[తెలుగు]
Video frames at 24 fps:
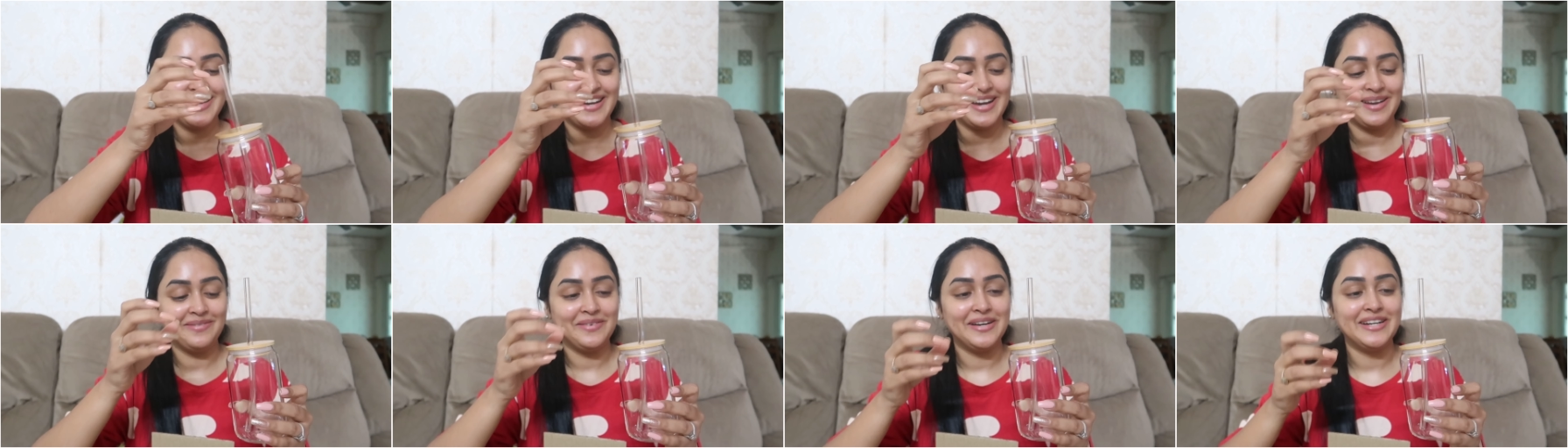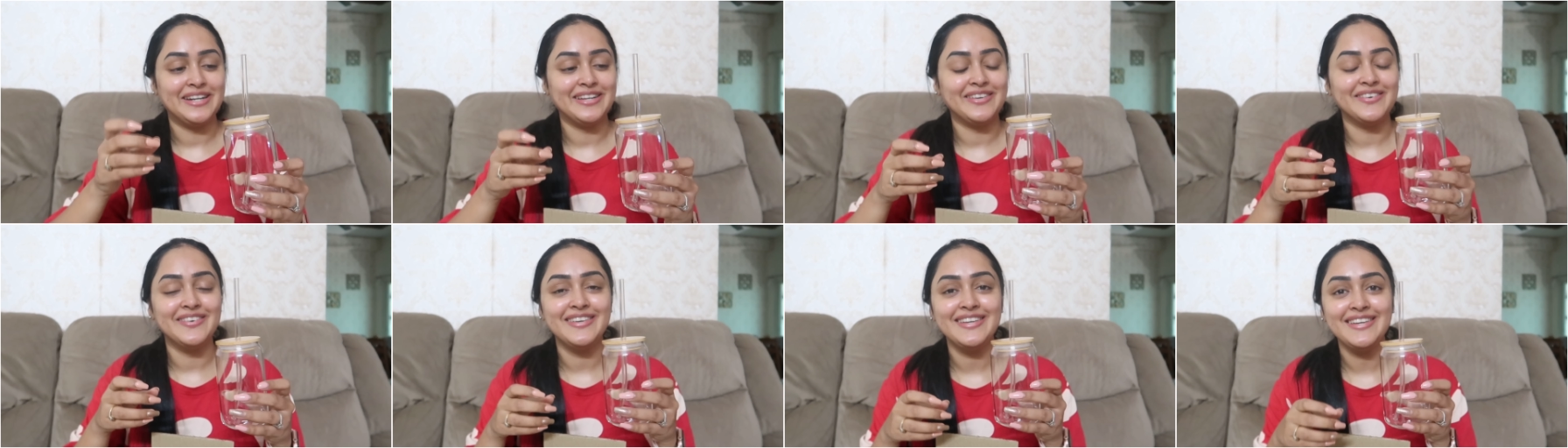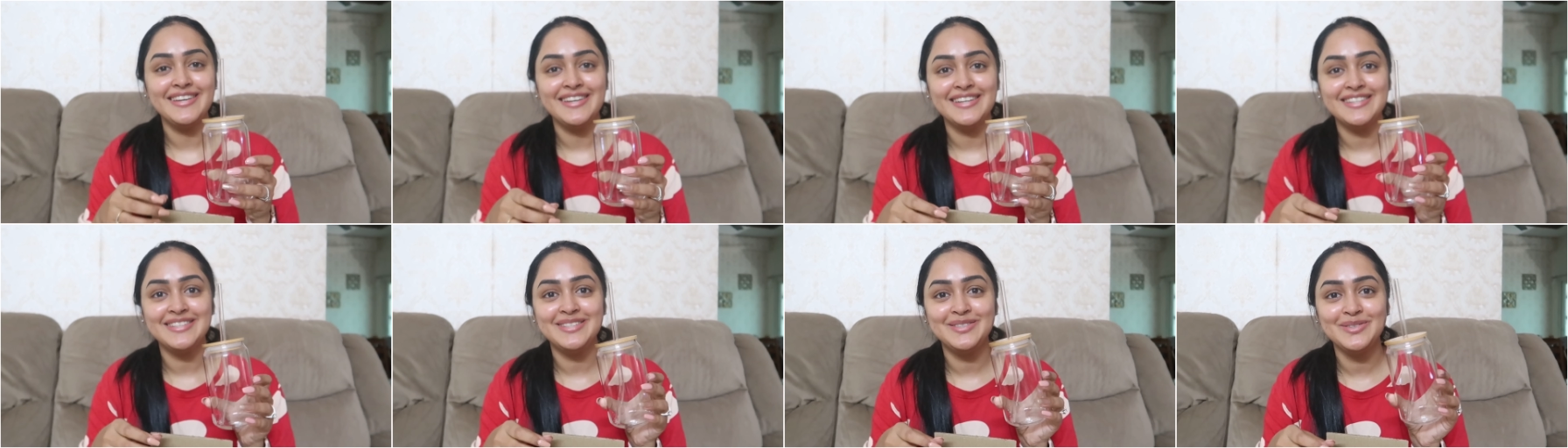ఇలా
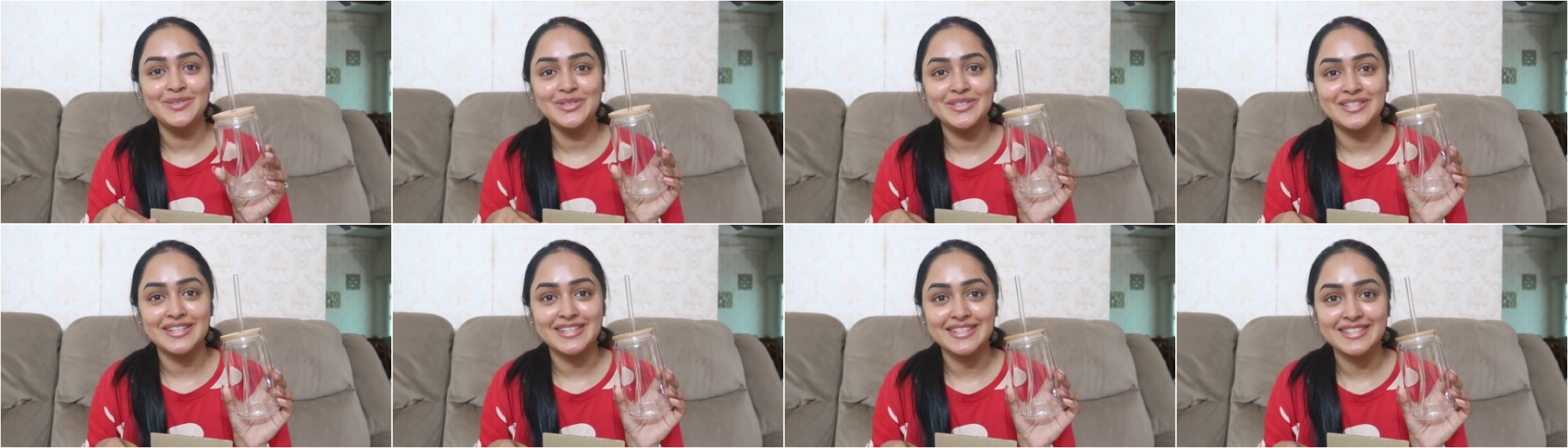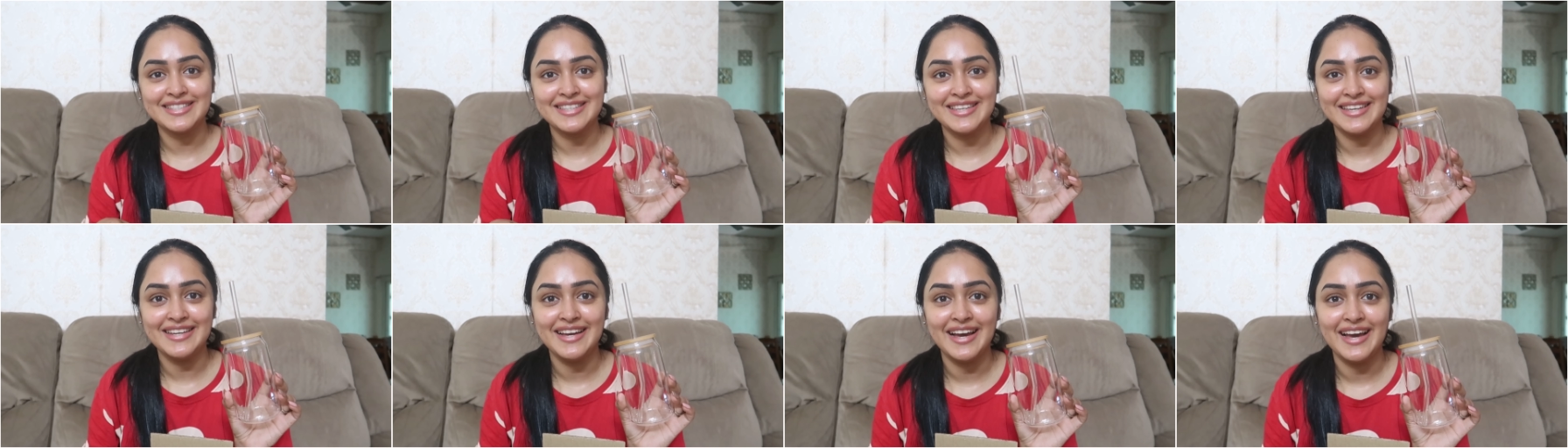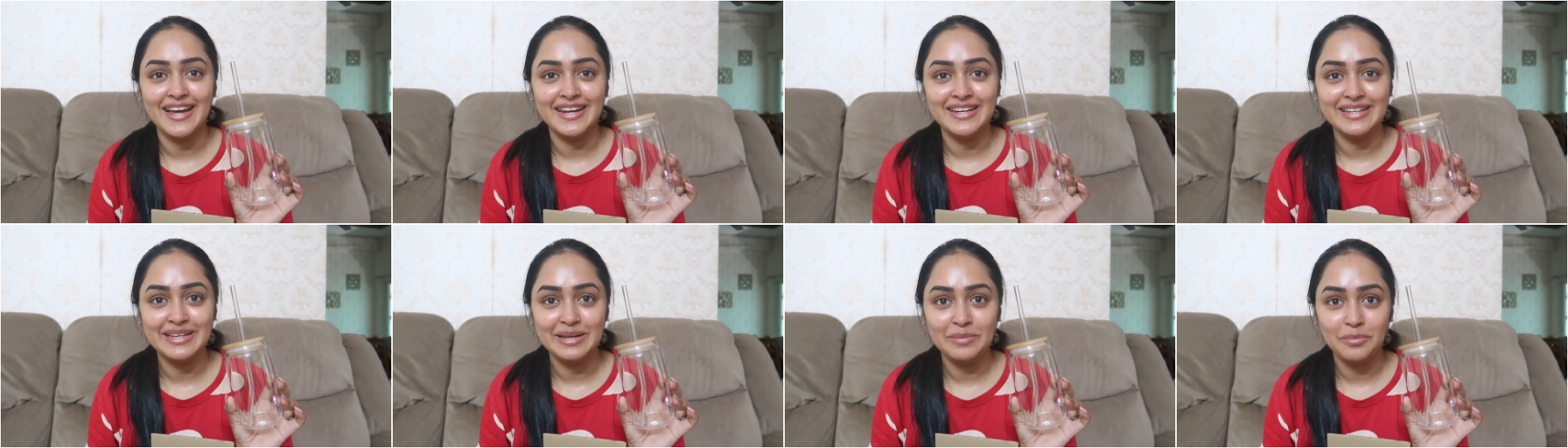పెట్టుకొని జ్యూసెస్కి
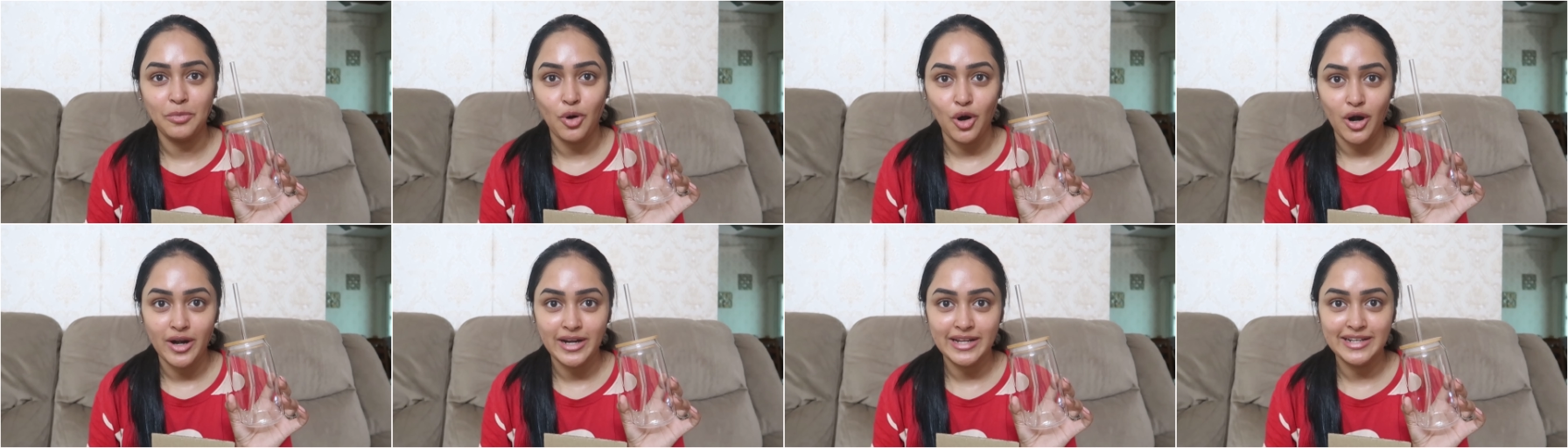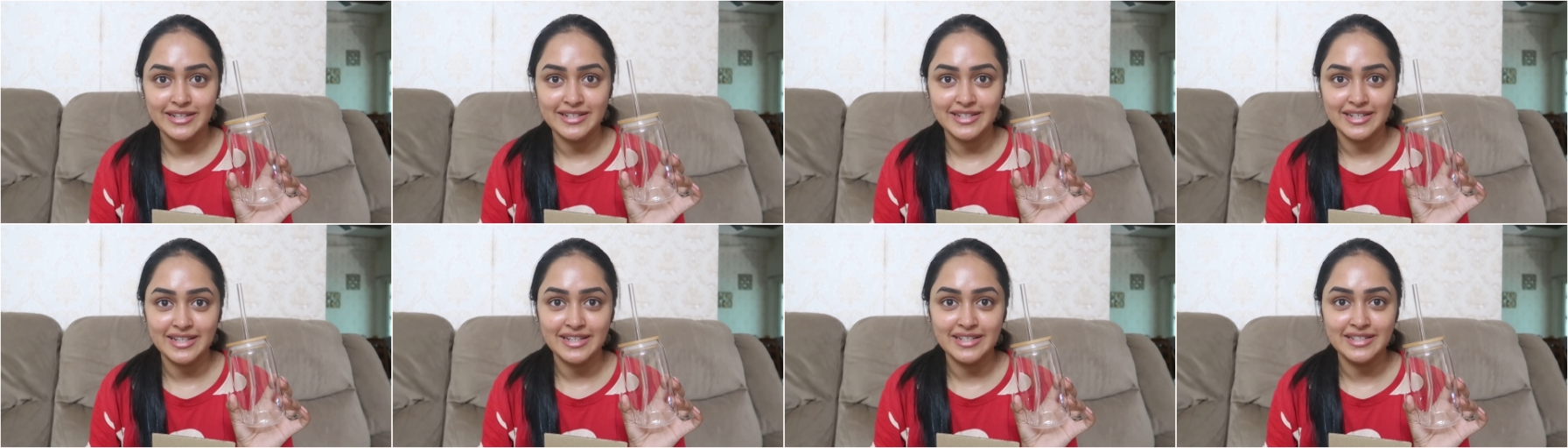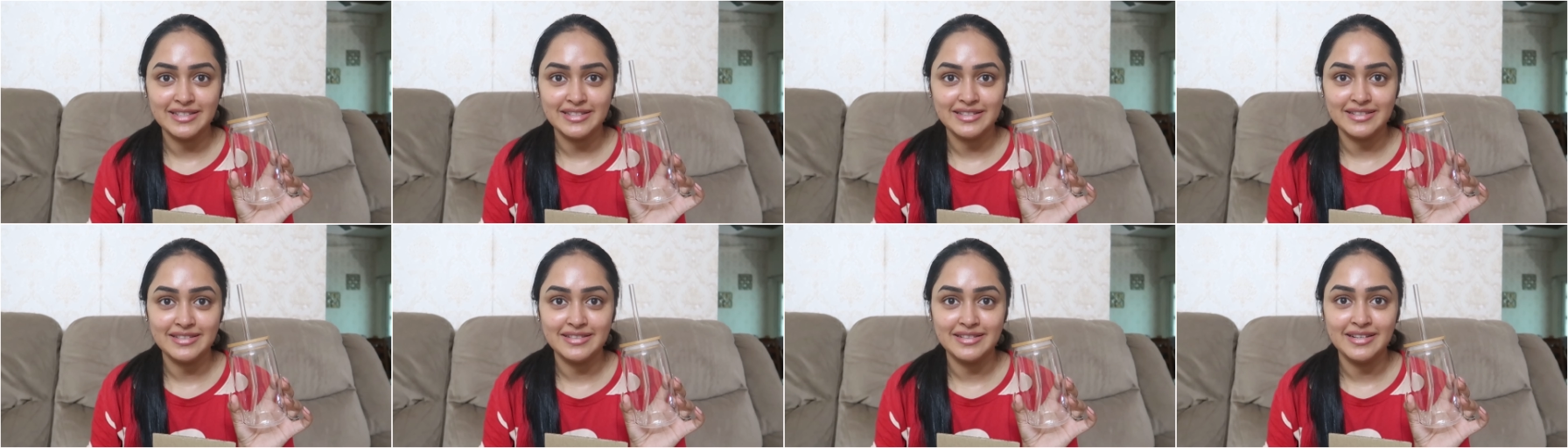కానీ మార్నింగ్
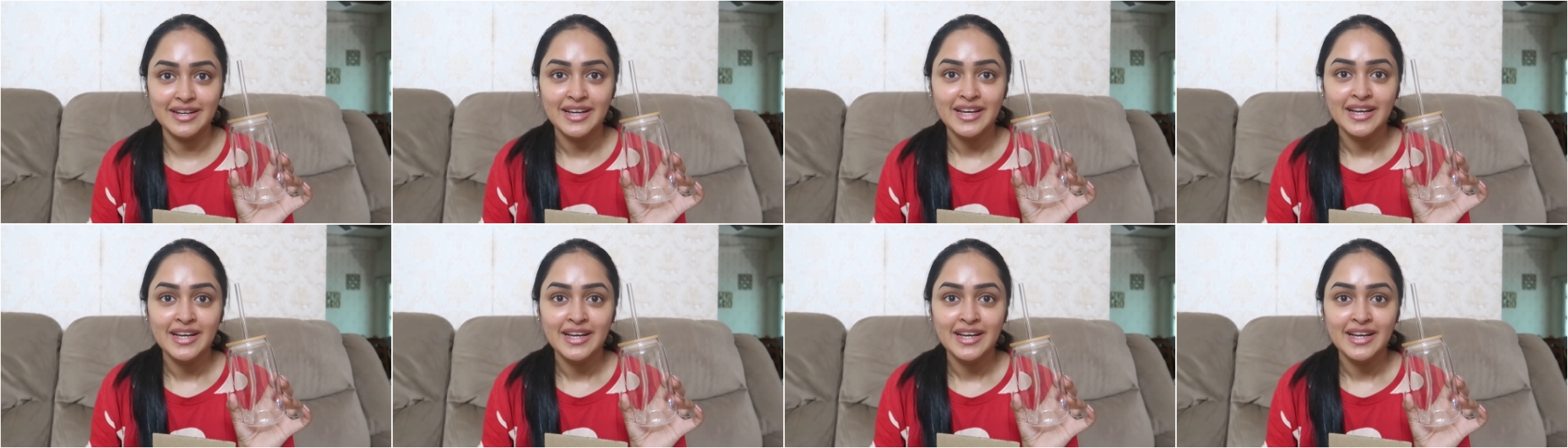డ్రింక్స్